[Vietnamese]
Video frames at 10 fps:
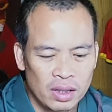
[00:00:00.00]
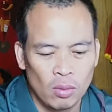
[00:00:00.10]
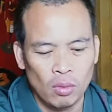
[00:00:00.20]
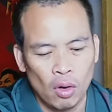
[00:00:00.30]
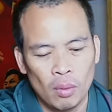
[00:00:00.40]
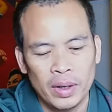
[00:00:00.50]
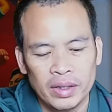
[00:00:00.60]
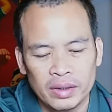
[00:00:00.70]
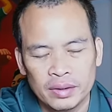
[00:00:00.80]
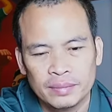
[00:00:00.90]
ủng hộ mình.
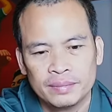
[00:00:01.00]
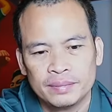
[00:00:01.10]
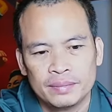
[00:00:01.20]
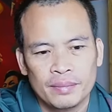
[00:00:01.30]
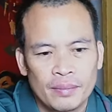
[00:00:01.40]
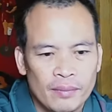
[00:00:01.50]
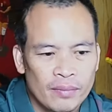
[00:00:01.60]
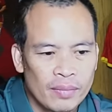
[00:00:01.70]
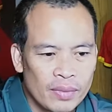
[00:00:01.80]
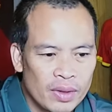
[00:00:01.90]

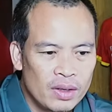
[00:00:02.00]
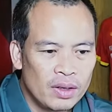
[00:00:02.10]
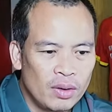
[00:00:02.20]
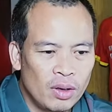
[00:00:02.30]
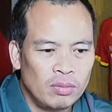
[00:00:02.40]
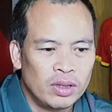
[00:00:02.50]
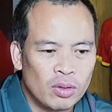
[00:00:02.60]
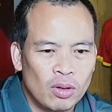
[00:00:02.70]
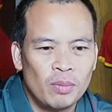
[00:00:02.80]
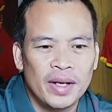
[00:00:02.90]
Chứ nếu không thì
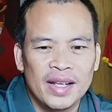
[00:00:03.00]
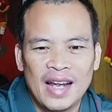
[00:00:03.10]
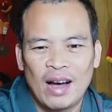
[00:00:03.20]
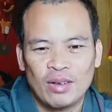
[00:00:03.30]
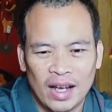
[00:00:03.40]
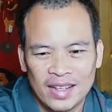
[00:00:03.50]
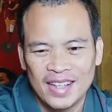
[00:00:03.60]
cũng không biết thế nào thật.